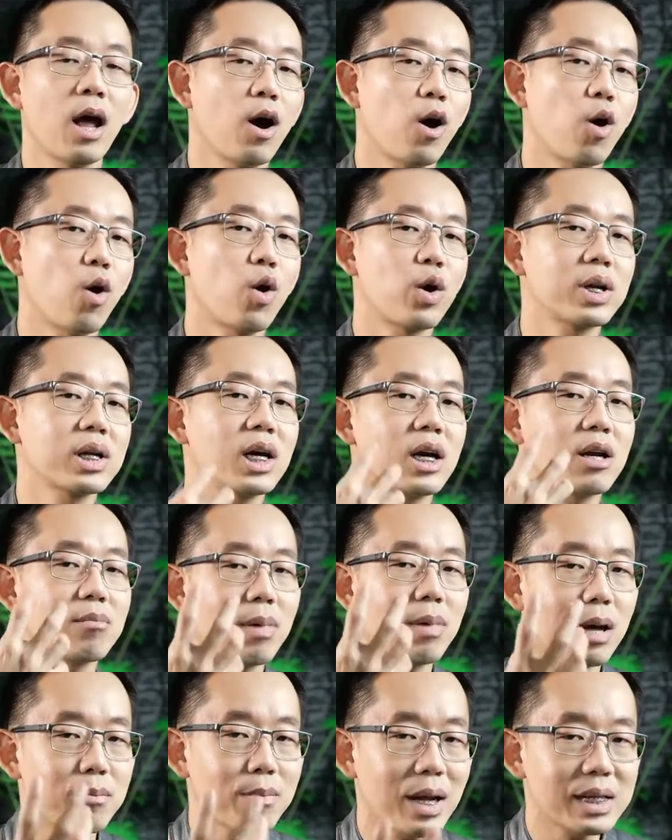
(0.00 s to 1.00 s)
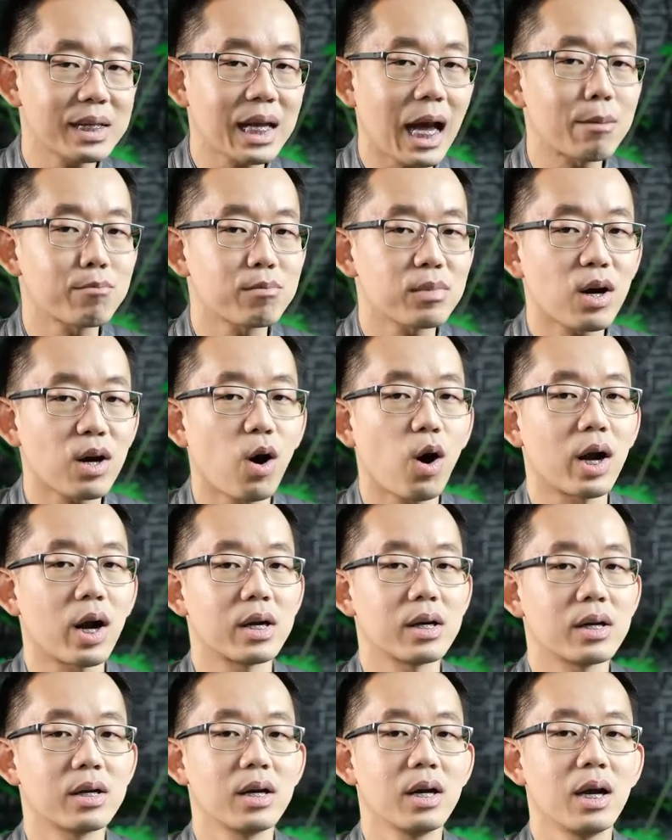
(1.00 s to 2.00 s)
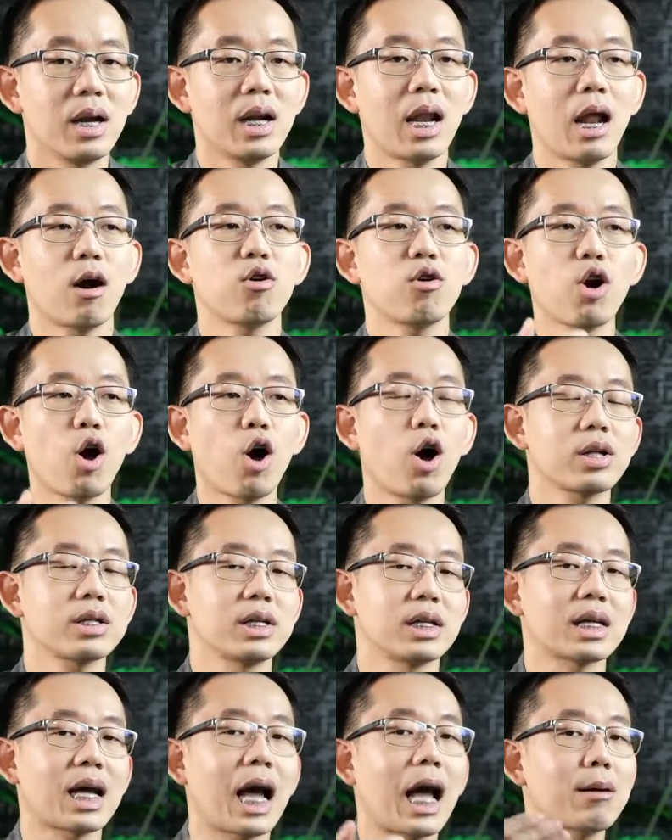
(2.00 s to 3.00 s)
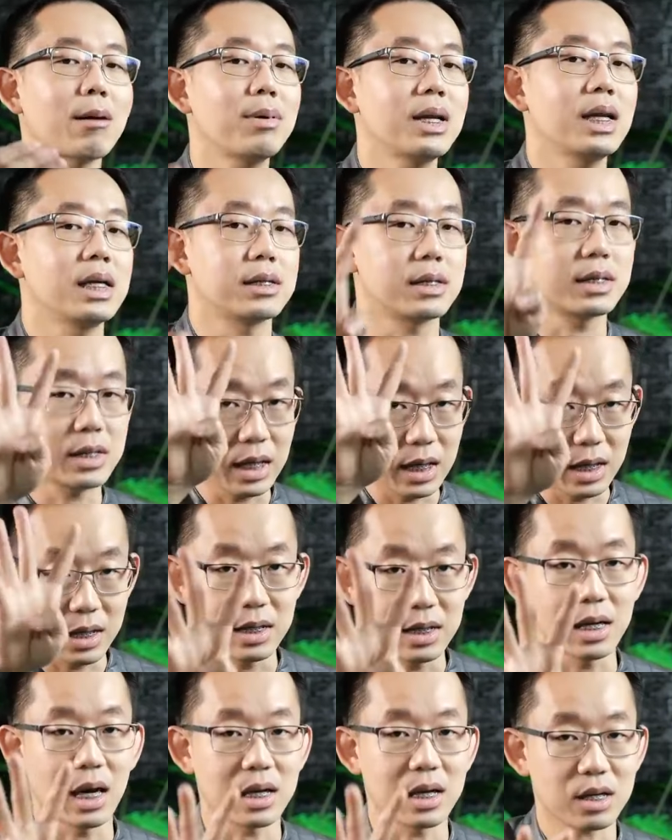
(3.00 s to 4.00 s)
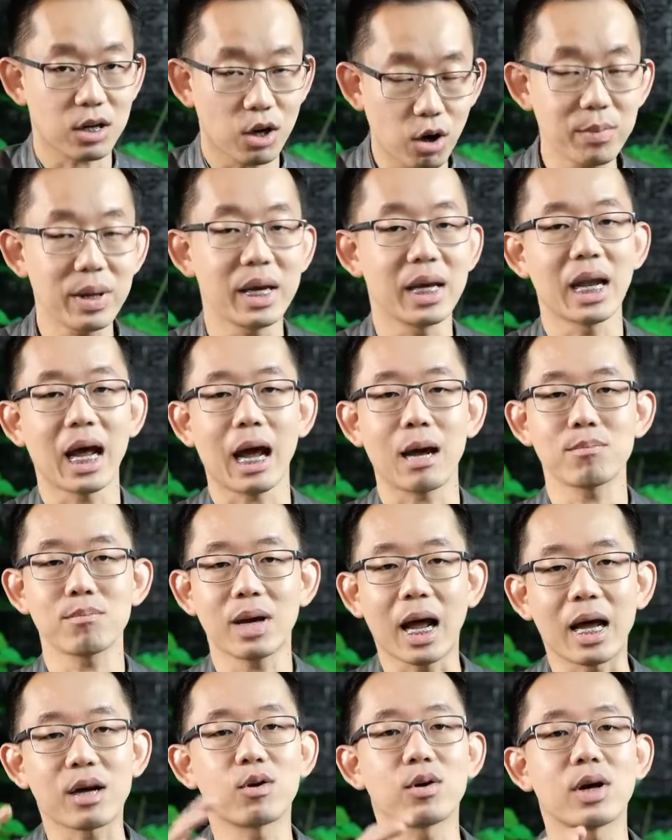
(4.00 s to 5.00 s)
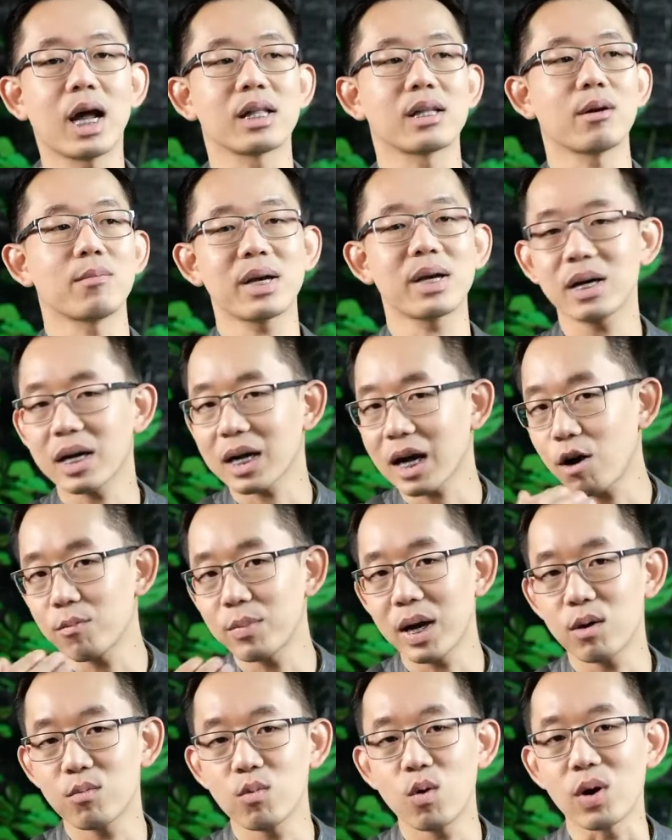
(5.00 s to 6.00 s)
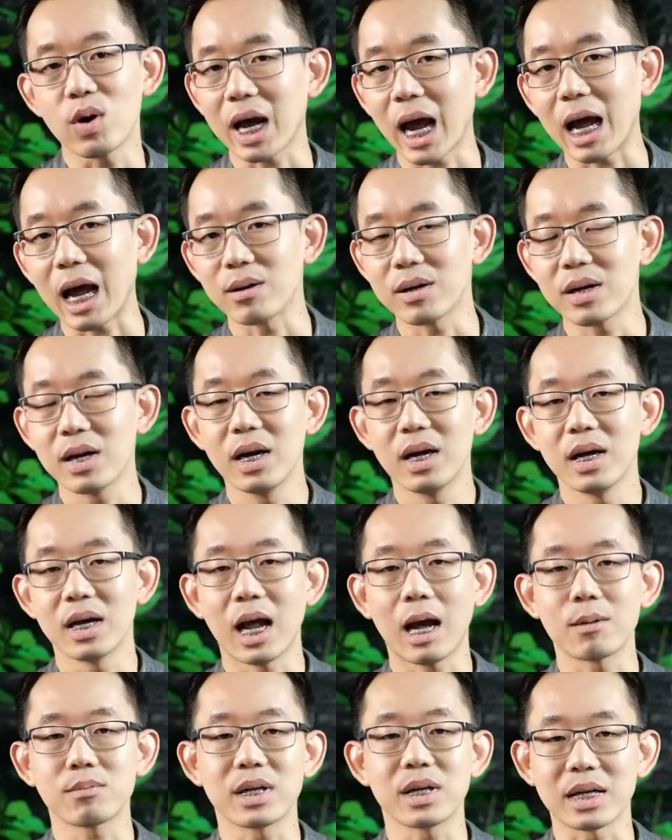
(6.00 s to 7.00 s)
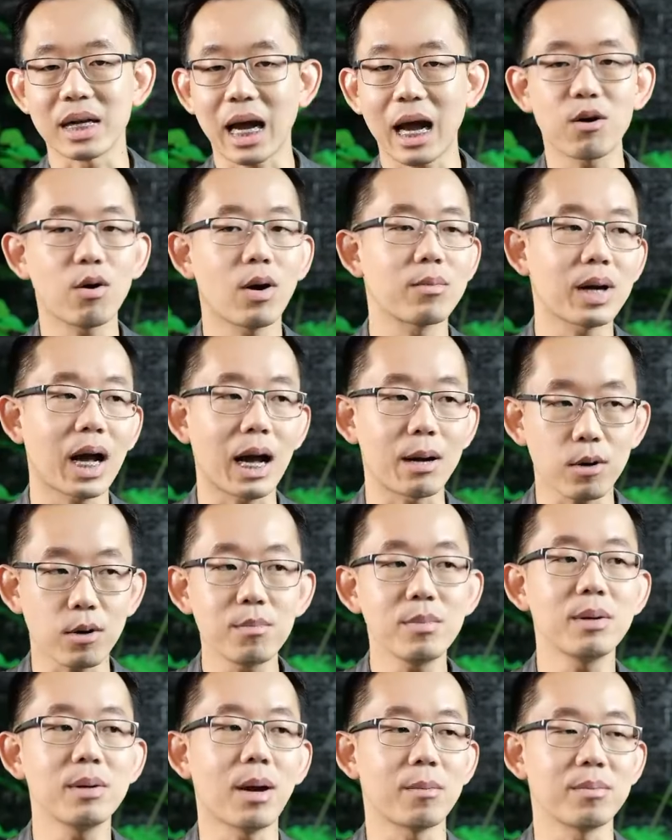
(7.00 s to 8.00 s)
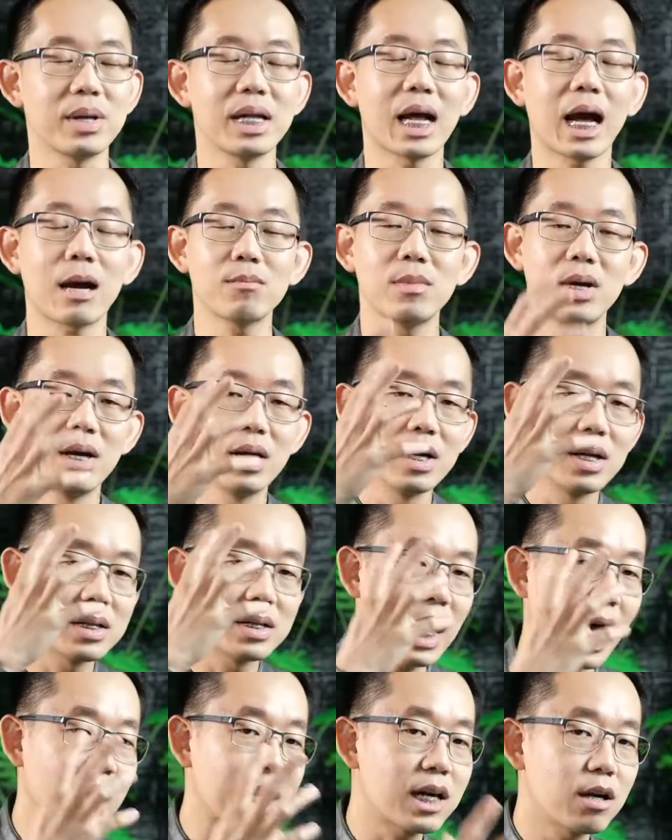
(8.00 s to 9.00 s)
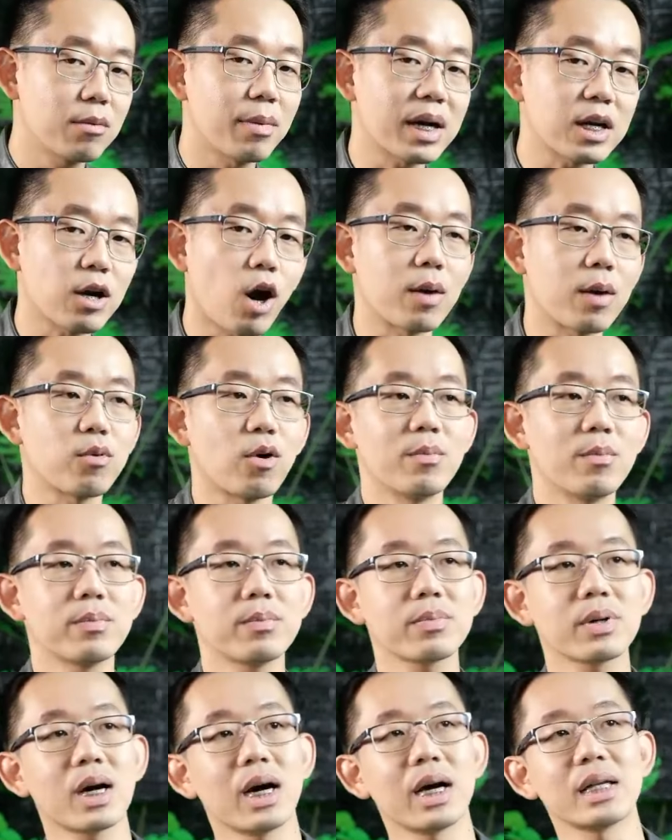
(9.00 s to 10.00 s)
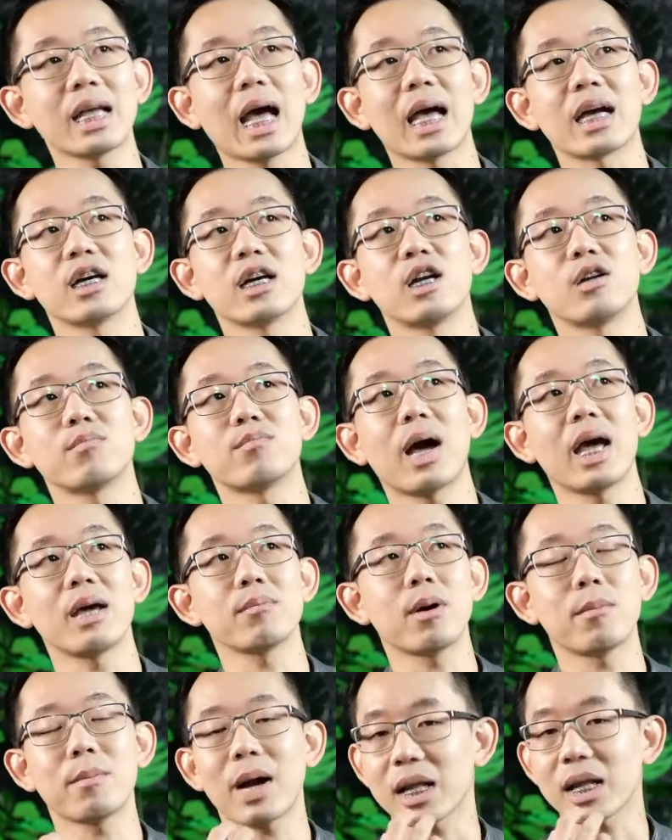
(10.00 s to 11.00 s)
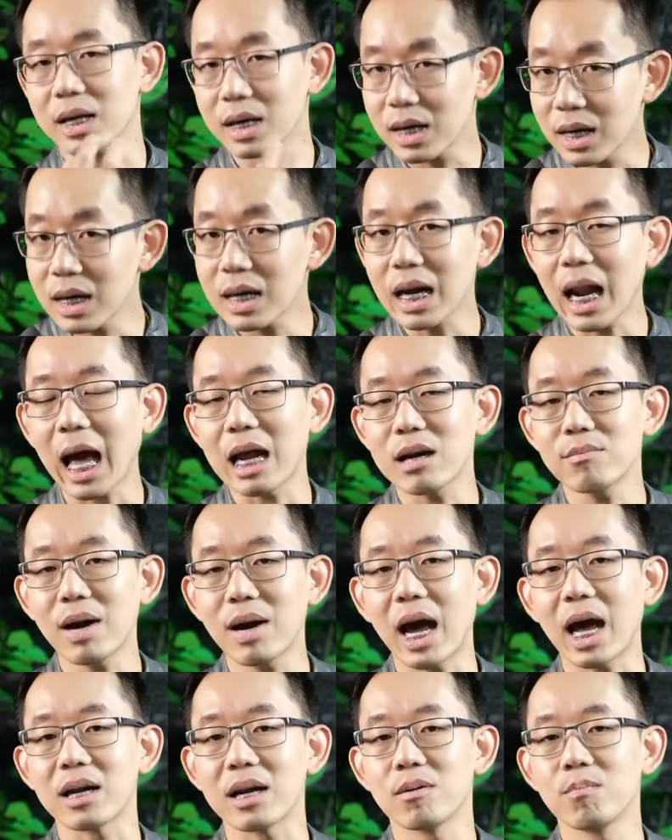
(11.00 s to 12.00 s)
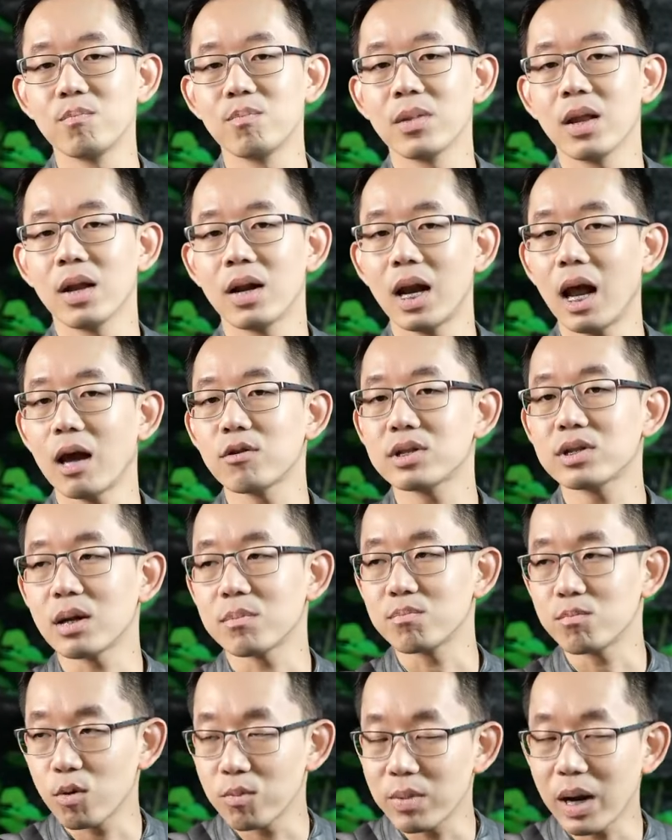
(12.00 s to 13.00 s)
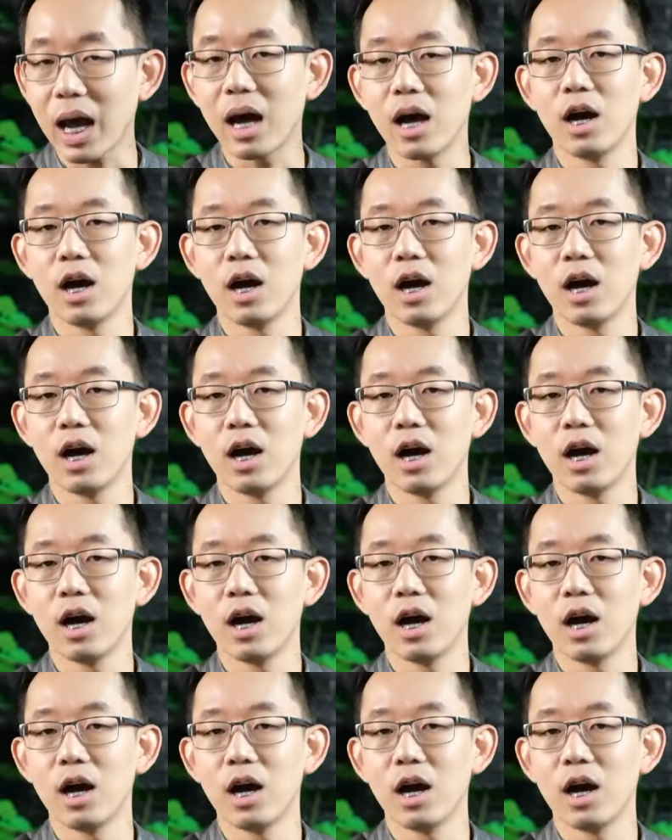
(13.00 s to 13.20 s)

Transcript: โอนเงินไปมัดจำก่อนแล้วรอสินค้าผลิต4 เดือนก็มีนะครับหลายคนอาจจะไม่เคยเข้ามาในวงการนะครับสินค้าความงามก็มีแบบนี้นะครับจ่ายเงินไปก่อนผมเคยจ่ายเงินไปประมาณครึ่งล้านบาทแล้วเสร็จปุ๊บเนี่ย